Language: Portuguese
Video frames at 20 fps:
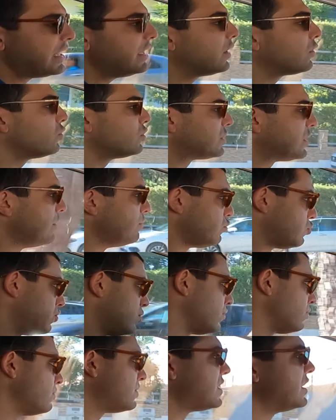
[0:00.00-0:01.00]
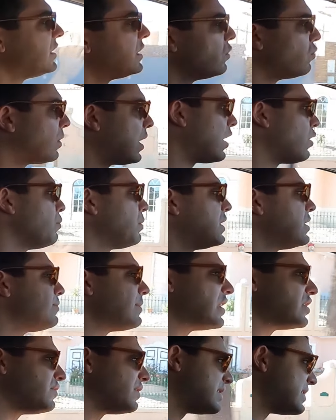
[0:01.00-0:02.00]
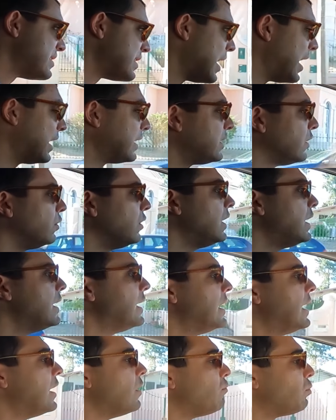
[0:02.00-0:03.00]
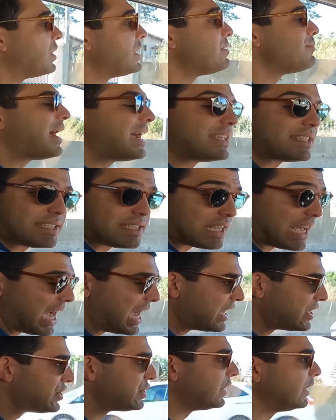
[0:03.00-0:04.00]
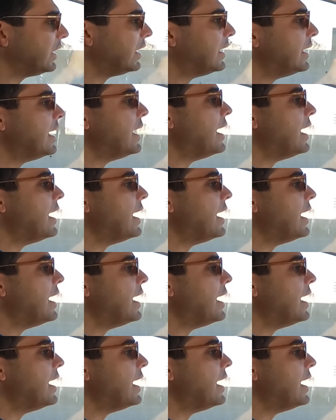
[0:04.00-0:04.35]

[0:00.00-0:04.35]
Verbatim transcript: ainda conseguimos sentir um carro um bocadinho mais versátil, um bocadinho mais ágil,